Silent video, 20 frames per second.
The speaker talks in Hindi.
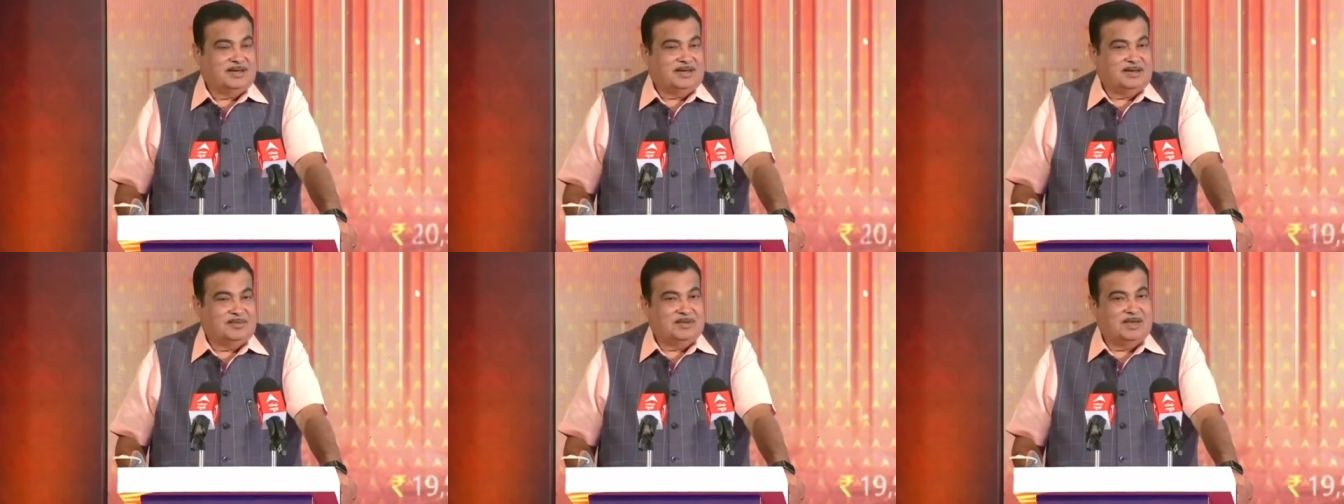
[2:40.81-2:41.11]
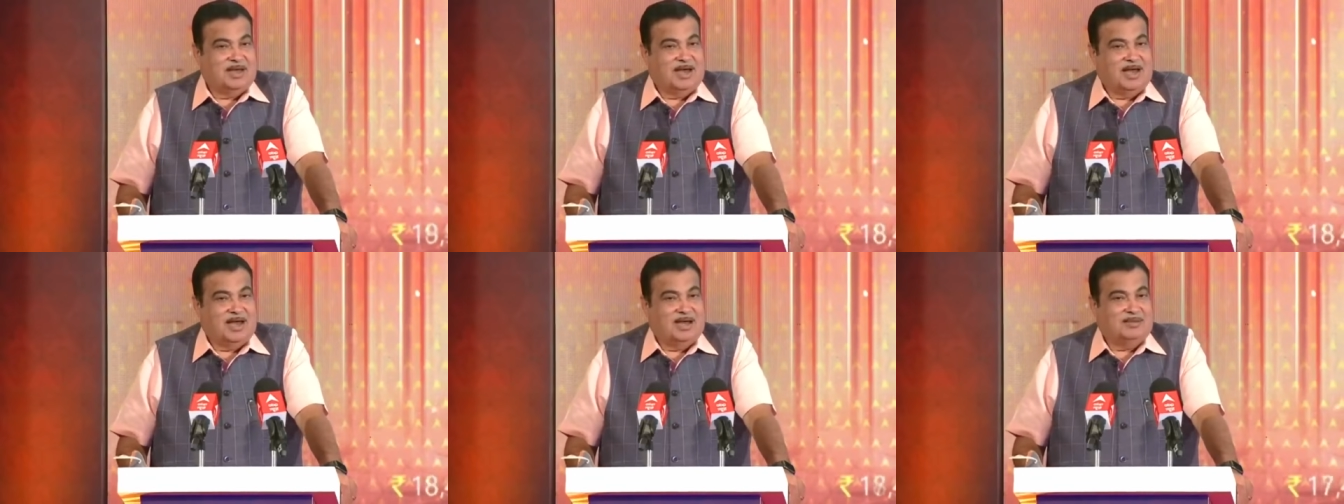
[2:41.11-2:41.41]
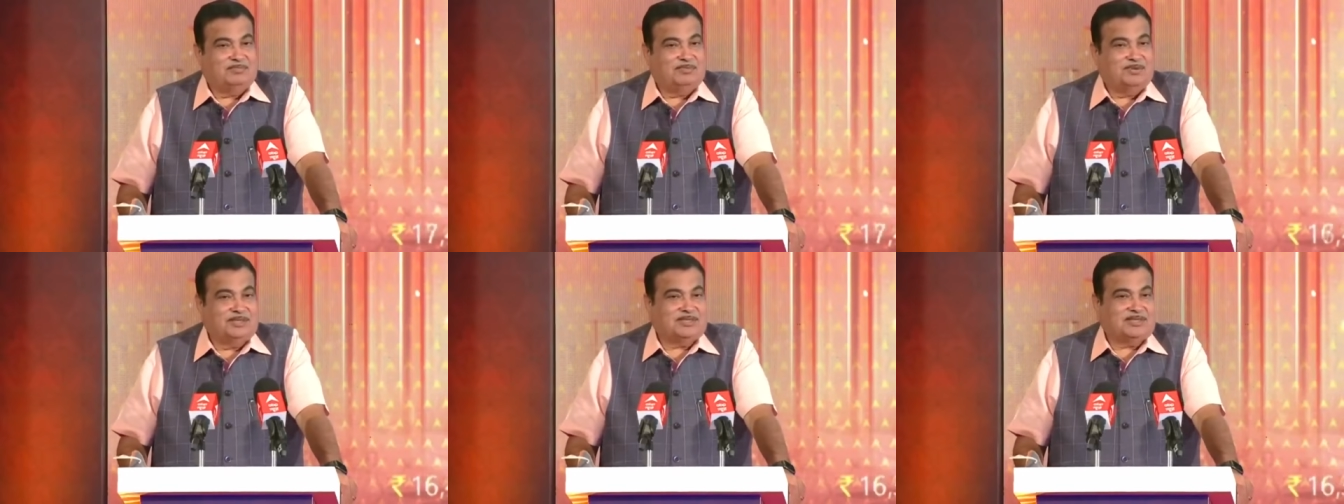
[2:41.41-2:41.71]
कभी
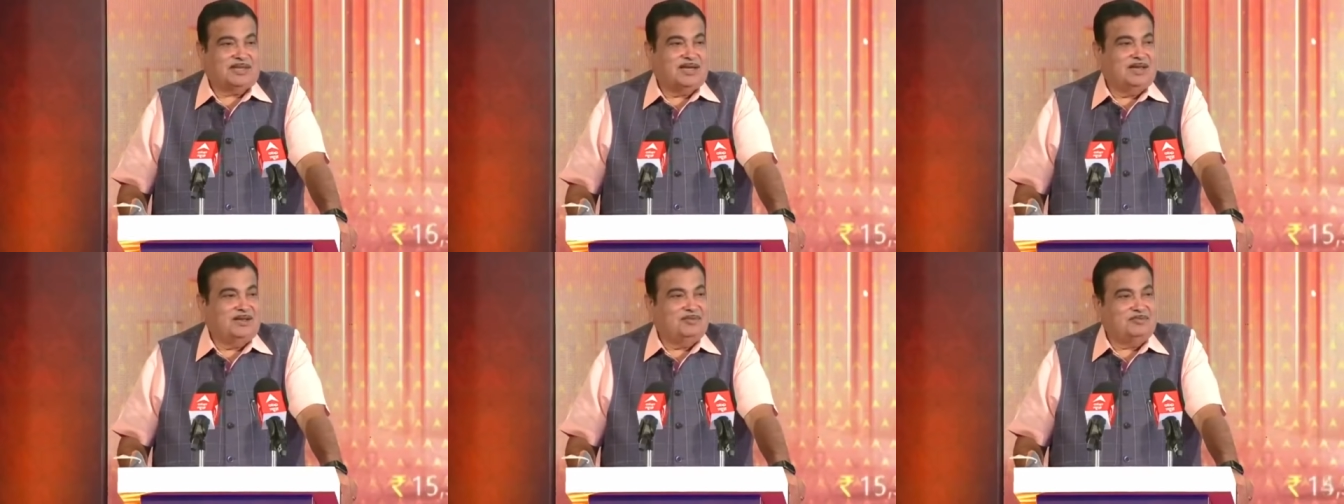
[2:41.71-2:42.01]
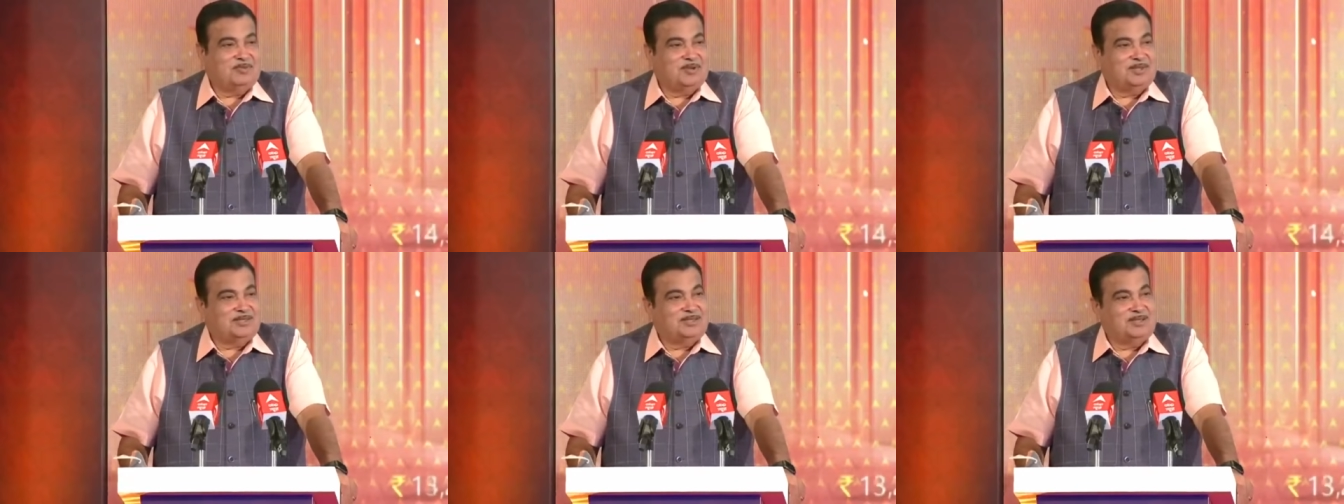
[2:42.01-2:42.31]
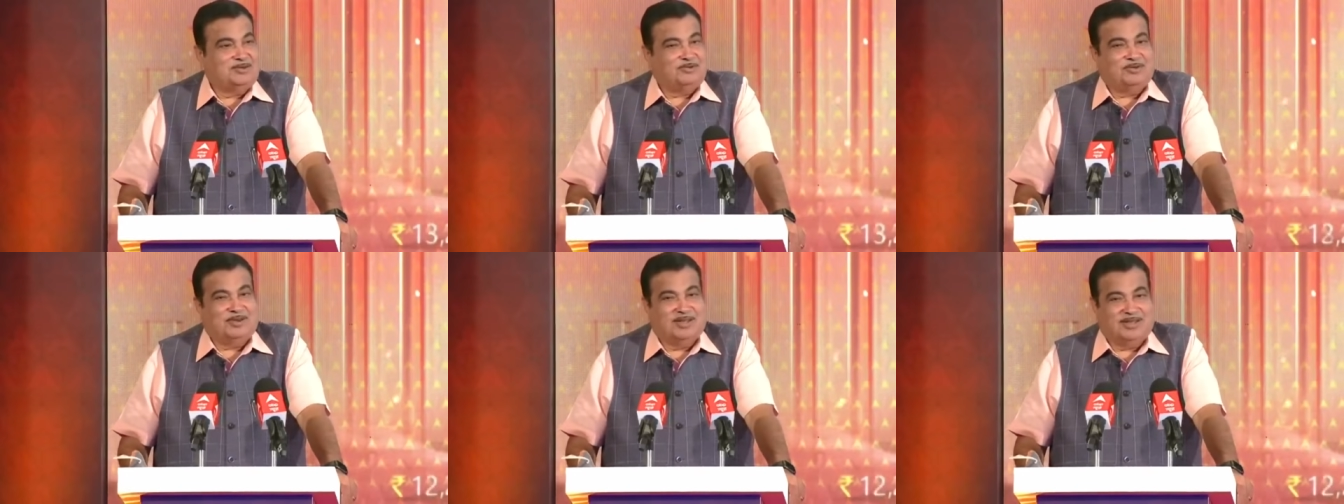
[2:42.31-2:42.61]
आप इसके ऊपर
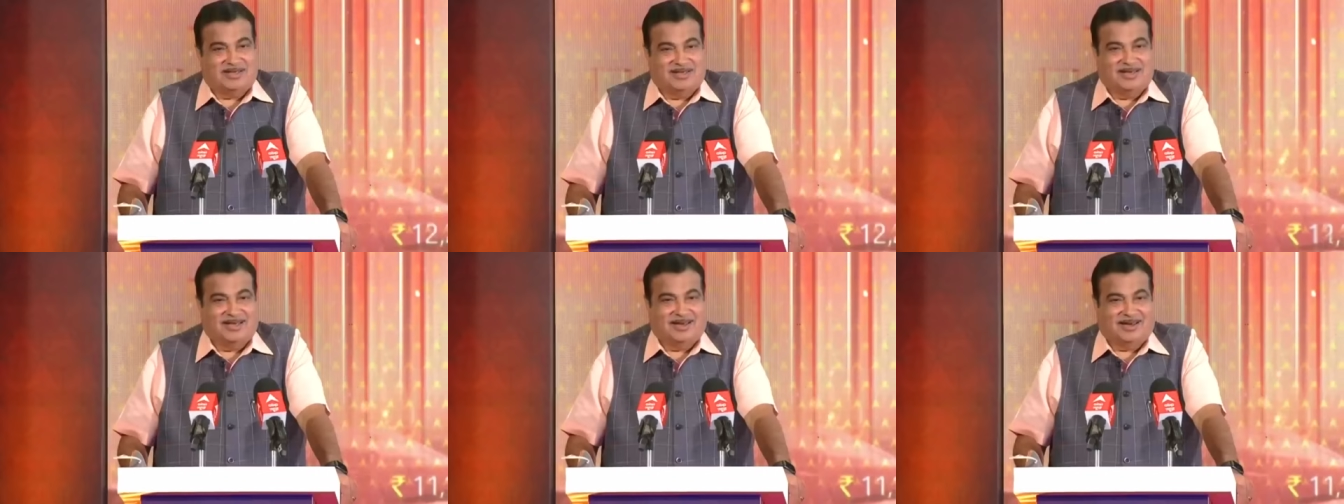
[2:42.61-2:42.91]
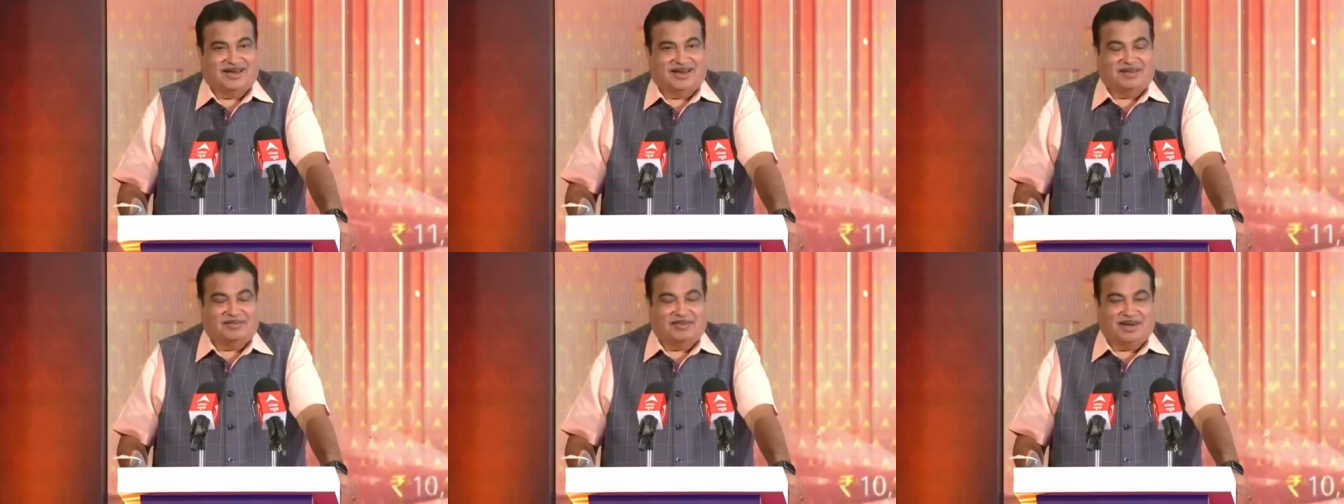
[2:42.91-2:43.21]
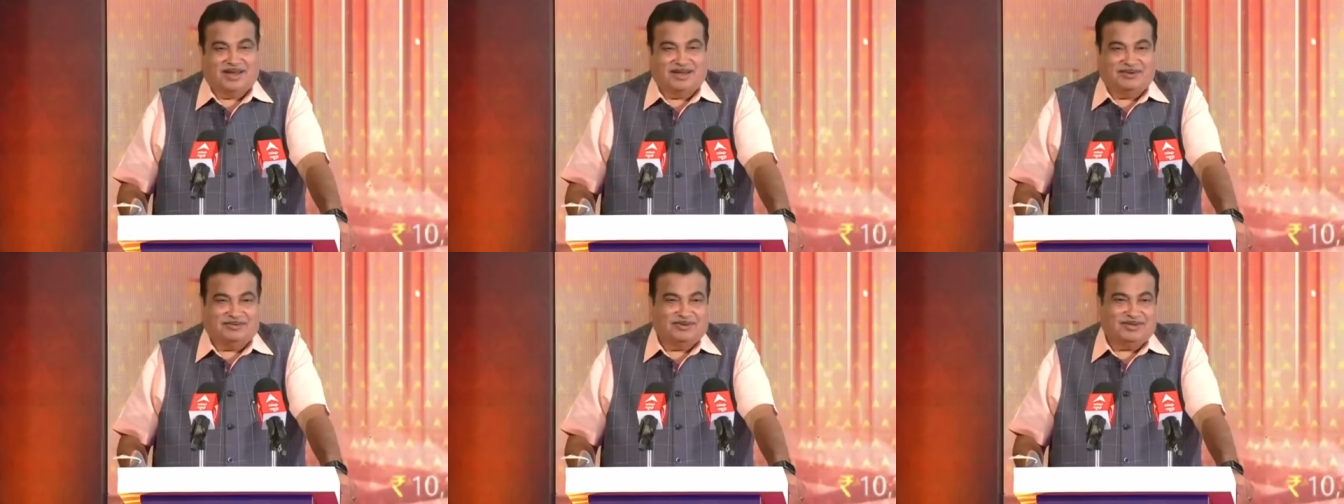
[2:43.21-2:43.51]
जरूर लिखिए अगर
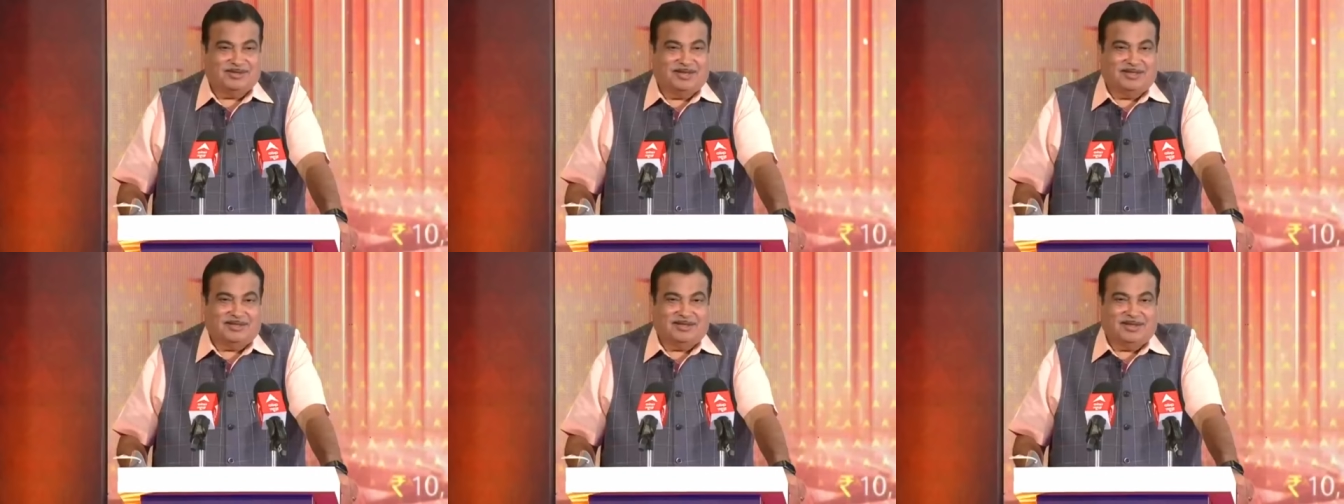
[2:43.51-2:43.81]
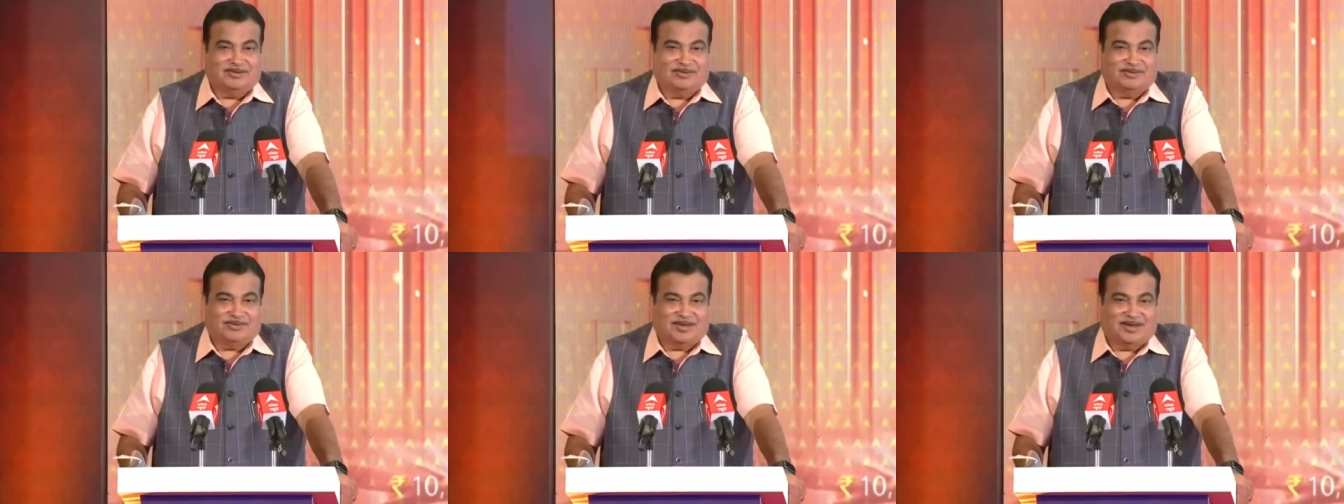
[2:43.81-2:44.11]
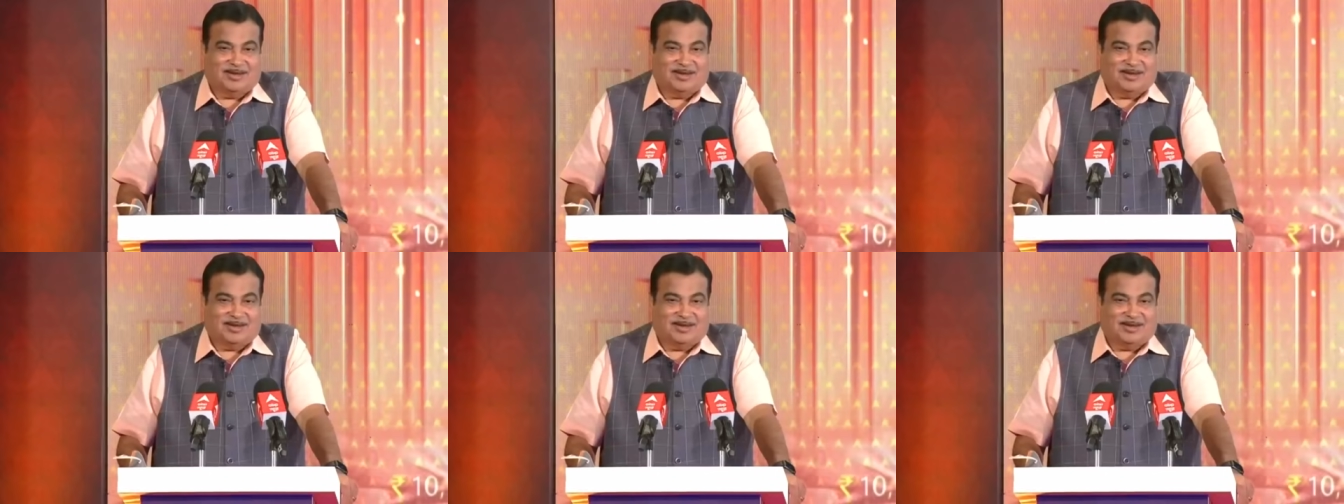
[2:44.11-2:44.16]
हमारी कुछ गलती है तो